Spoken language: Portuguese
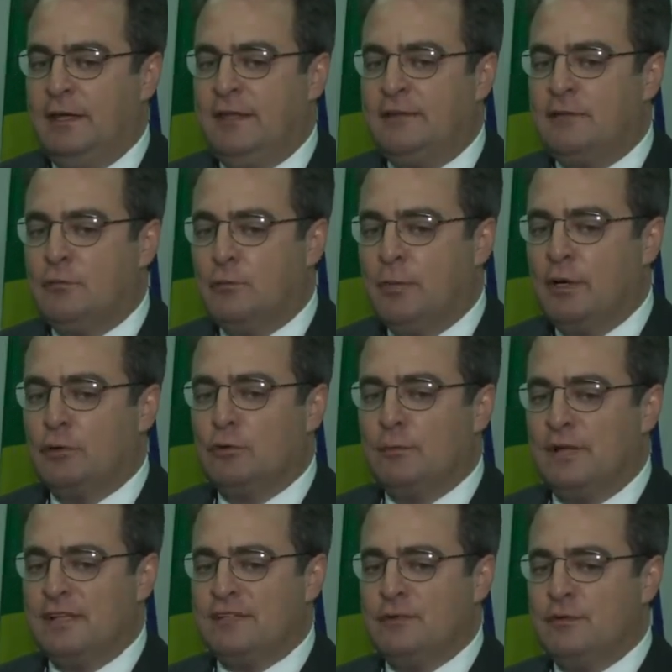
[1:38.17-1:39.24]
Esse, o Banco do
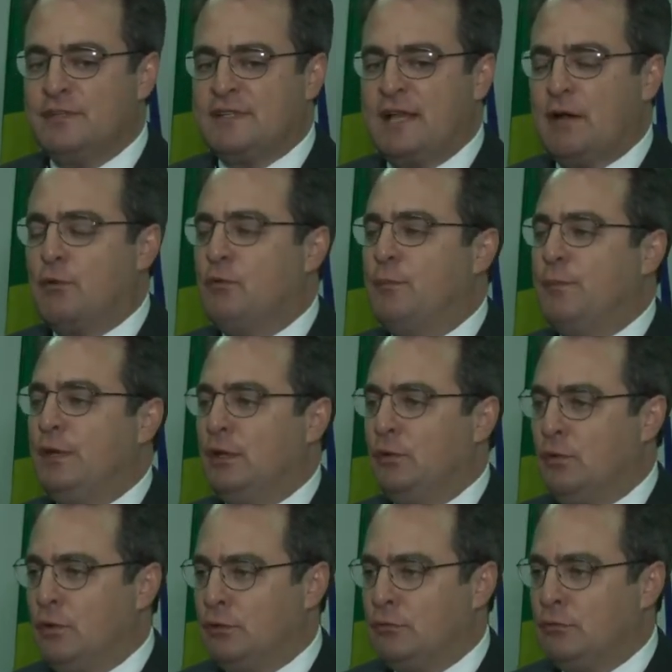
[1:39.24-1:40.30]
Brasil está com o
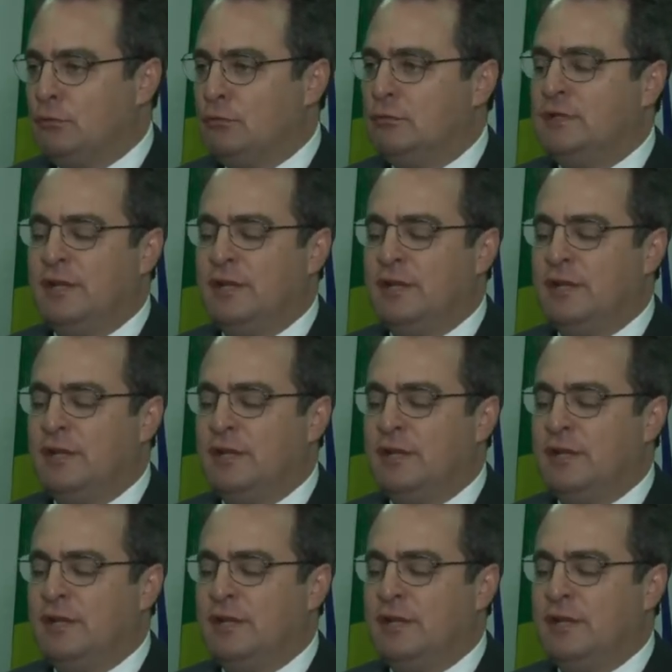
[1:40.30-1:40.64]
piloto,